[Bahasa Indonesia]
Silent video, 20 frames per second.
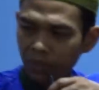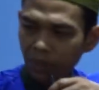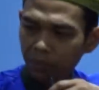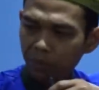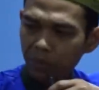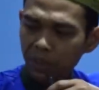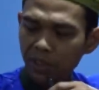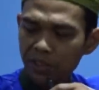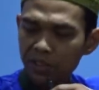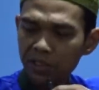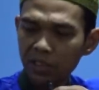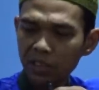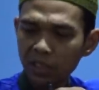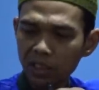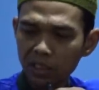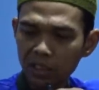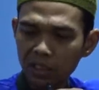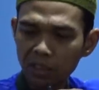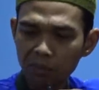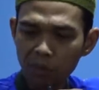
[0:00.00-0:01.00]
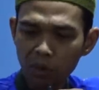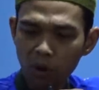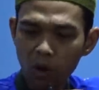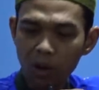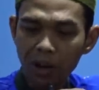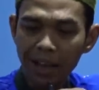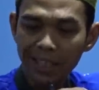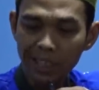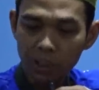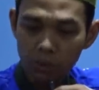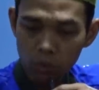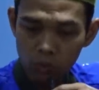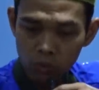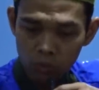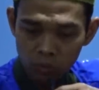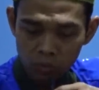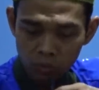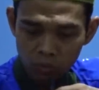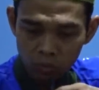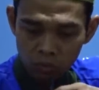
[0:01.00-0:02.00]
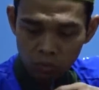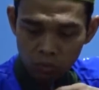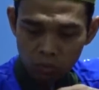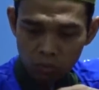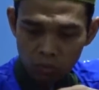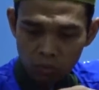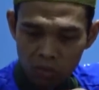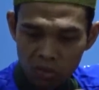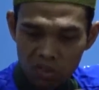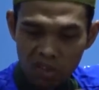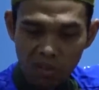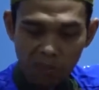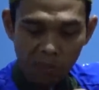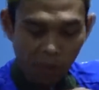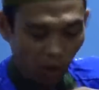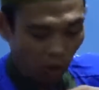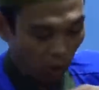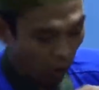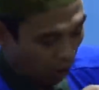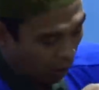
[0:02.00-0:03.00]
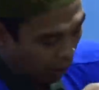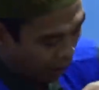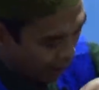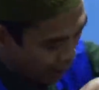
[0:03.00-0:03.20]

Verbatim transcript: tapi dia cerita tentang pokok kayu. Sepokok